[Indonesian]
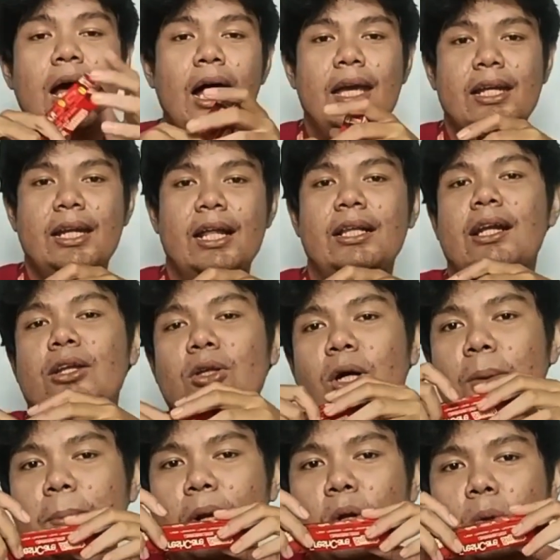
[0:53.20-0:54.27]
Nah, inhaler tuh
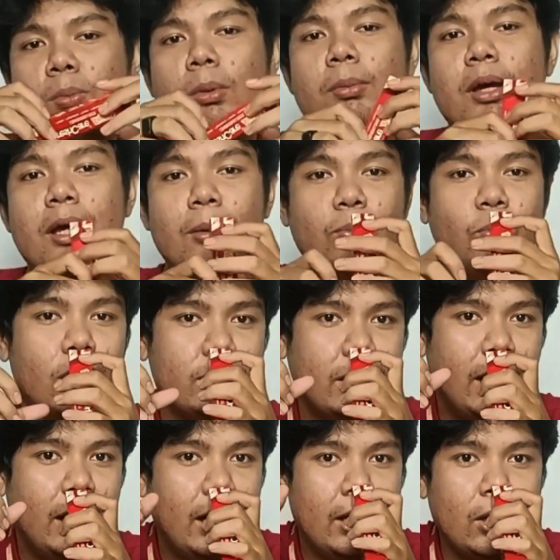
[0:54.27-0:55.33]
kan pada umumnya yang buat
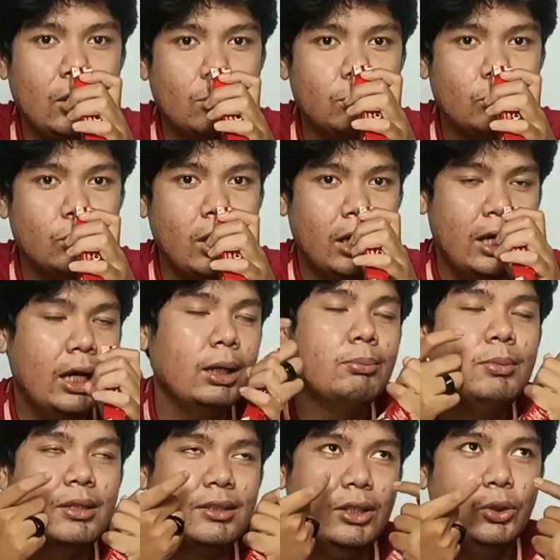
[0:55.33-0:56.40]
kayak ngehirup tuh yang yang
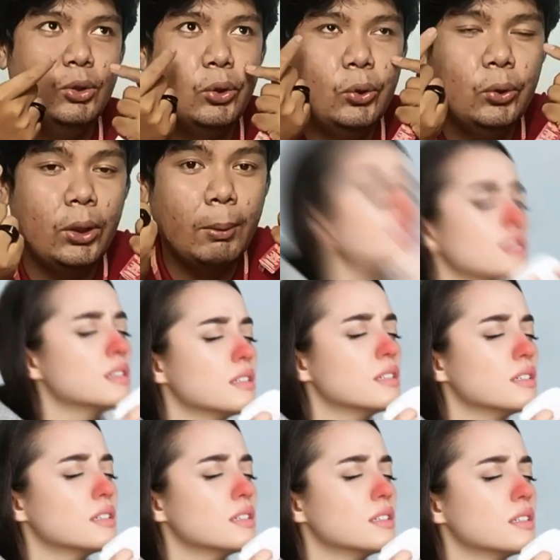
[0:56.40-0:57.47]
biasanya hidung-hidungnya
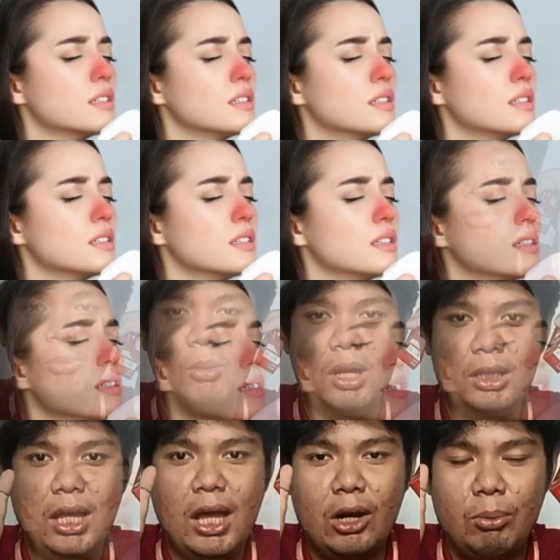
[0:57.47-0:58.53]
kuat Nah, itu tuh cocok
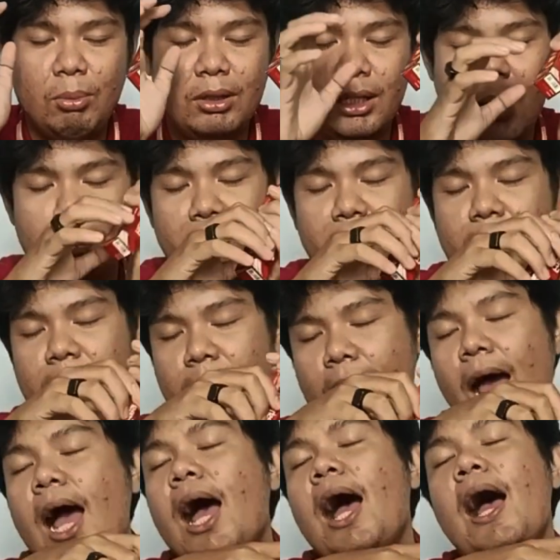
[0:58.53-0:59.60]
banget nih terapiknya
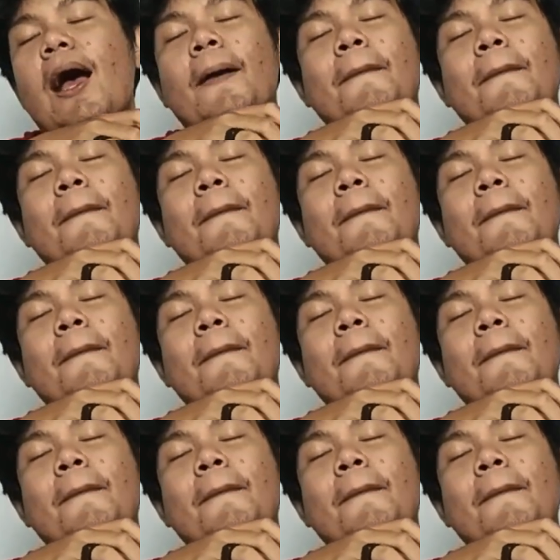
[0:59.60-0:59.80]
Nah,